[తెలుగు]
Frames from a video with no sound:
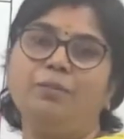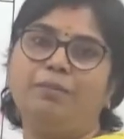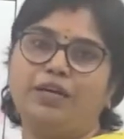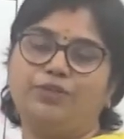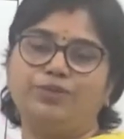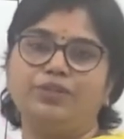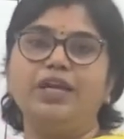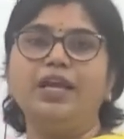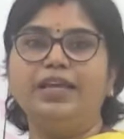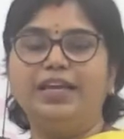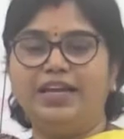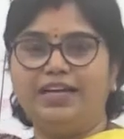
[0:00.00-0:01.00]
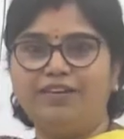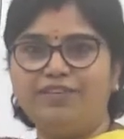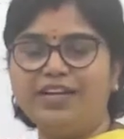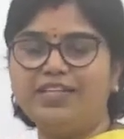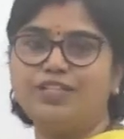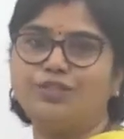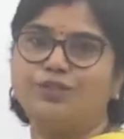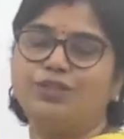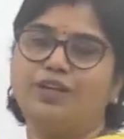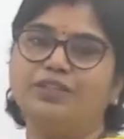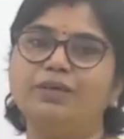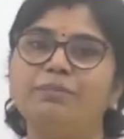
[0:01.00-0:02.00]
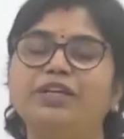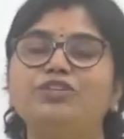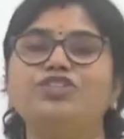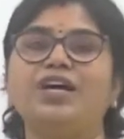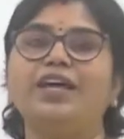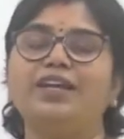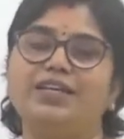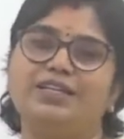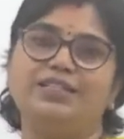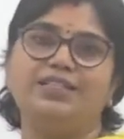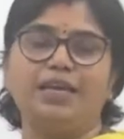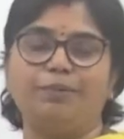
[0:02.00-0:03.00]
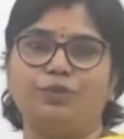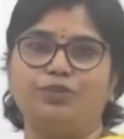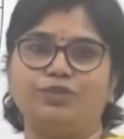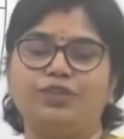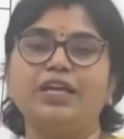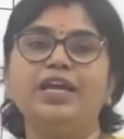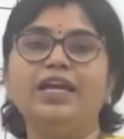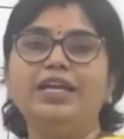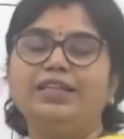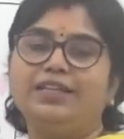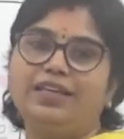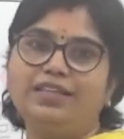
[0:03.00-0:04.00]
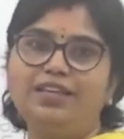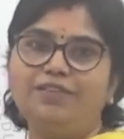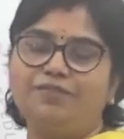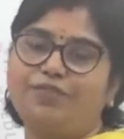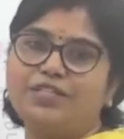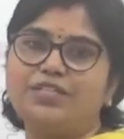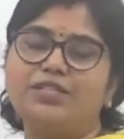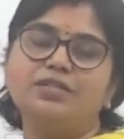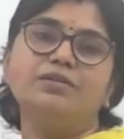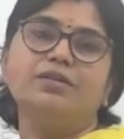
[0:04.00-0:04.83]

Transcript: పడుతుంది ఇలా డివైడ్ చేసుకున్న తర్వాత మీకు చాలా ఈజీ అయిపోతుంది ఇది ఫస్ట్